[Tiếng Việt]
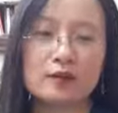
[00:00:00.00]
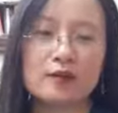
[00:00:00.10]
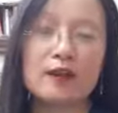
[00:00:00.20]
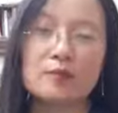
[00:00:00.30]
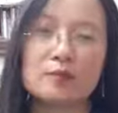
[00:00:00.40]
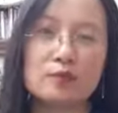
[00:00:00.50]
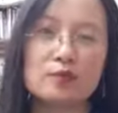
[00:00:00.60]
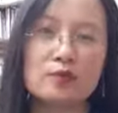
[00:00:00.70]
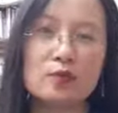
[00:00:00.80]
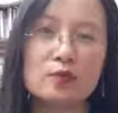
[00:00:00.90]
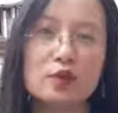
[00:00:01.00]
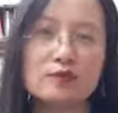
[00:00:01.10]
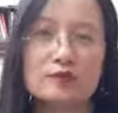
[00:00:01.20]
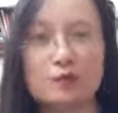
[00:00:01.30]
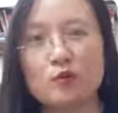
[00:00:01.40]
nó nằm trong vô thức
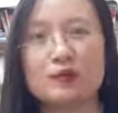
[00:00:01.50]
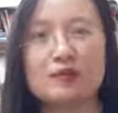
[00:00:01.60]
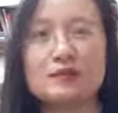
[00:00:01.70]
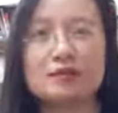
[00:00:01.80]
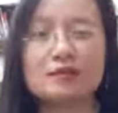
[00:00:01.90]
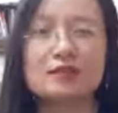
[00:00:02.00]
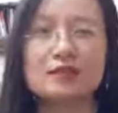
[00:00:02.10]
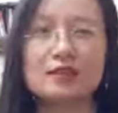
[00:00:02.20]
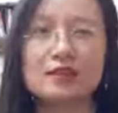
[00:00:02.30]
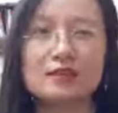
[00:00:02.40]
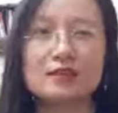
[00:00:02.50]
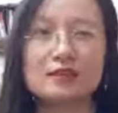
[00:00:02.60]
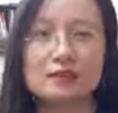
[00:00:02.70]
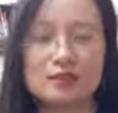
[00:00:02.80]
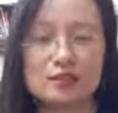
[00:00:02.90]
và một cách rất tự nhiên
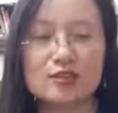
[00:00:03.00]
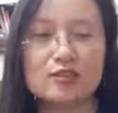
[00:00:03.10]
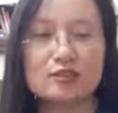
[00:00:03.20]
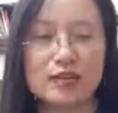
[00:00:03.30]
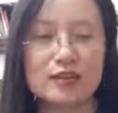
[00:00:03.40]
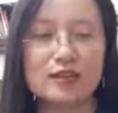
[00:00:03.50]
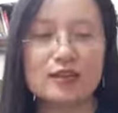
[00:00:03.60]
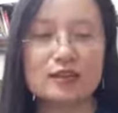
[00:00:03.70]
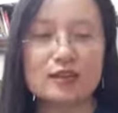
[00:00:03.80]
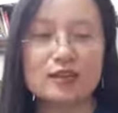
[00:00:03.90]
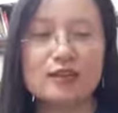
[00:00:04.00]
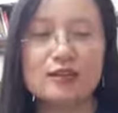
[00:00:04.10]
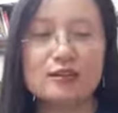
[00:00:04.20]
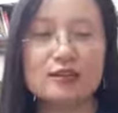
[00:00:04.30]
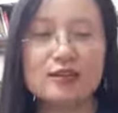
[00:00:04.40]
những cái đứa trẻ
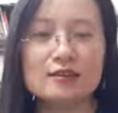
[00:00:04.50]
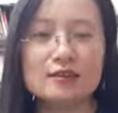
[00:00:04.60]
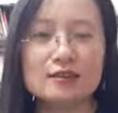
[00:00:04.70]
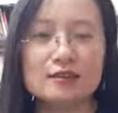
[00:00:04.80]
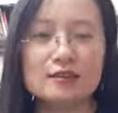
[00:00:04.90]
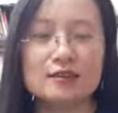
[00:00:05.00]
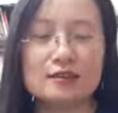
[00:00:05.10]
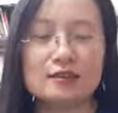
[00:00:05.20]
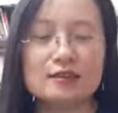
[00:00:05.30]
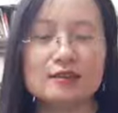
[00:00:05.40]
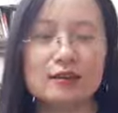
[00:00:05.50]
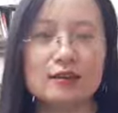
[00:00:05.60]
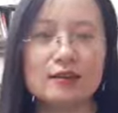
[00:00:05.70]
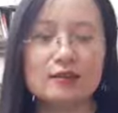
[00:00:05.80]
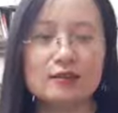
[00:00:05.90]
lớn lên thì
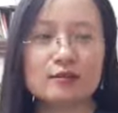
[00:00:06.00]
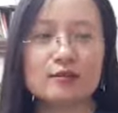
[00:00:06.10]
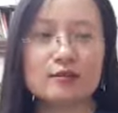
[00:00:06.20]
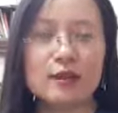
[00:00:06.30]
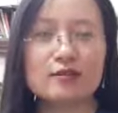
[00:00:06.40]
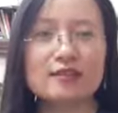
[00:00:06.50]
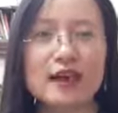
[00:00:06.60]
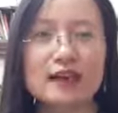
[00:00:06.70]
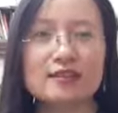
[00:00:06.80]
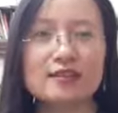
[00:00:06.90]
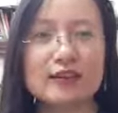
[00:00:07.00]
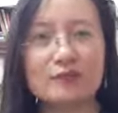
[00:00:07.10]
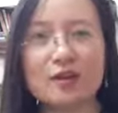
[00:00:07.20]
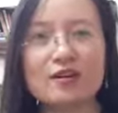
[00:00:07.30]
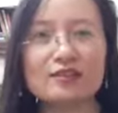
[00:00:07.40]
trẻ à, đứa bé con gái thì
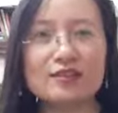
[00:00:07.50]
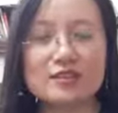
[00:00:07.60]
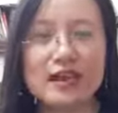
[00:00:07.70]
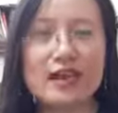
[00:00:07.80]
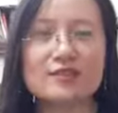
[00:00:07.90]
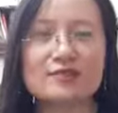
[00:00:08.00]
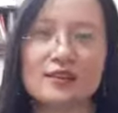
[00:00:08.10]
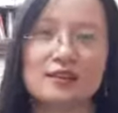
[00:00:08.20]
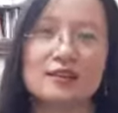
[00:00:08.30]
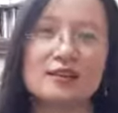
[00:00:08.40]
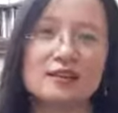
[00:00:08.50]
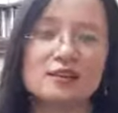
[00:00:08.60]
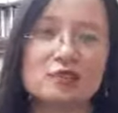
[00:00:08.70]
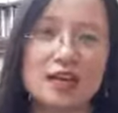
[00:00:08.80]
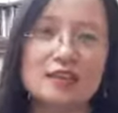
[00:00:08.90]
gắn bó hơn với cha và
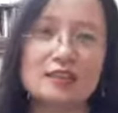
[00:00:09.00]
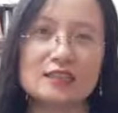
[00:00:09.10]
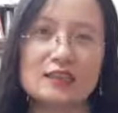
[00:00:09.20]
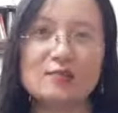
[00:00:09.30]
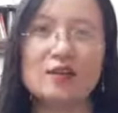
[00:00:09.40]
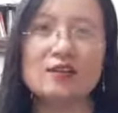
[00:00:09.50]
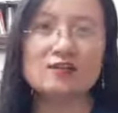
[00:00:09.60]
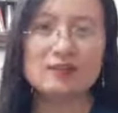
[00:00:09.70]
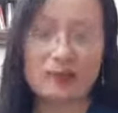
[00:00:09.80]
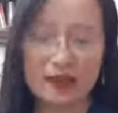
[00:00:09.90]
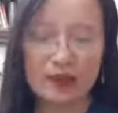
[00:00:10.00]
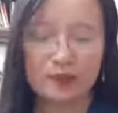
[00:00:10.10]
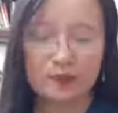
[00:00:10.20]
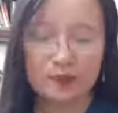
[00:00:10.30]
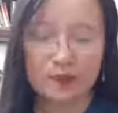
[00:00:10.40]
con trai thì gắn bó hơn với mẹ
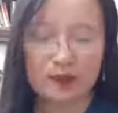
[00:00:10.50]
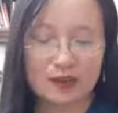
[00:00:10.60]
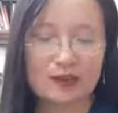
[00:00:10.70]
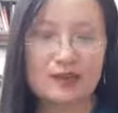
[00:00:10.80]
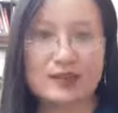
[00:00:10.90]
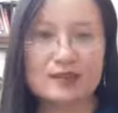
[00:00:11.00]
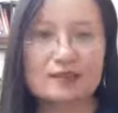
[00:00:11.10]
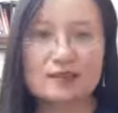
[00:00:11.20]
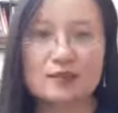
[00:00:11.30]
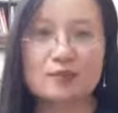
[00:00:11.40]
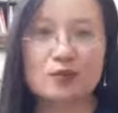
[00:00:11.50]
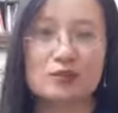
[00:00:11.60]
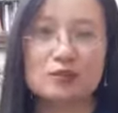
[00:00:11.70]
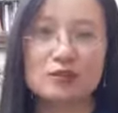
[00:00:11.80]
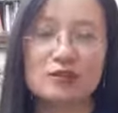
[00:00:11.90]
đó là cái cách là một
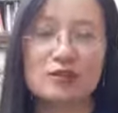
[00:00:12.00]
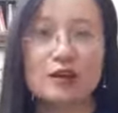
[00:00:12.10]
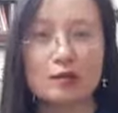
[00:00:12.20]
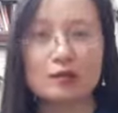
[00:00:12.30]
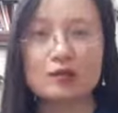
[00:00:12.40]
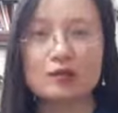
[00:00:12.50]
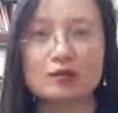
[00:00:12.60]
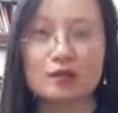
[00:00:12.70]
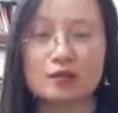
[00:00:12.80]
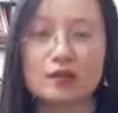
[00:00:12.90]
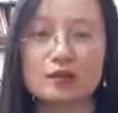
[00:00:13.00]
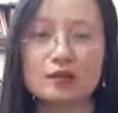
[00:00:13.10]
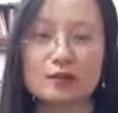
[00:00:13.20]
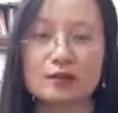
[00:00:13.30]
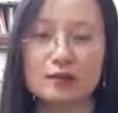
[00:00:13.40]
trong những cái học thuyết nổi tiếng
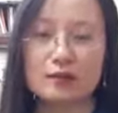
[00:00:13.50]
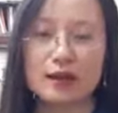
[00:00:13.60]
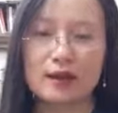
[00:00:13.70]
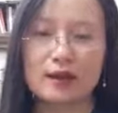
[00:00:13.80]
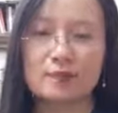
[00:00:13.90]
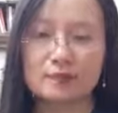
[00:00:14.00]
mà